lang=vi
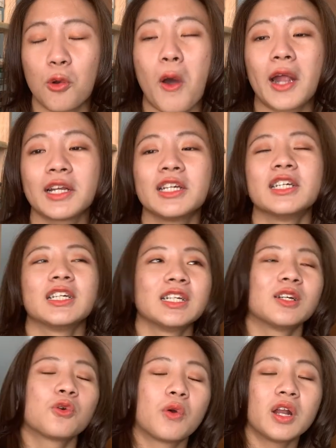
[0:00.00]
loạt
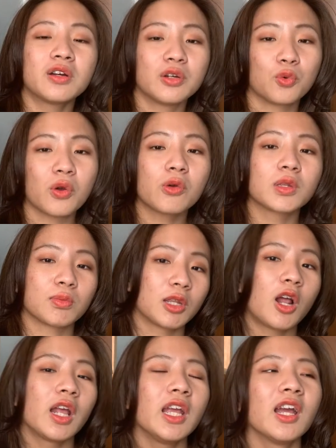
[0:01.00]
cuối là người cuối cùng sống
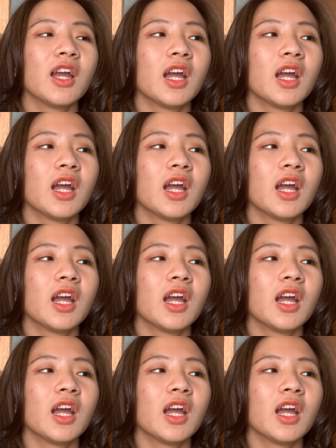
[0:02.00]
sót ấy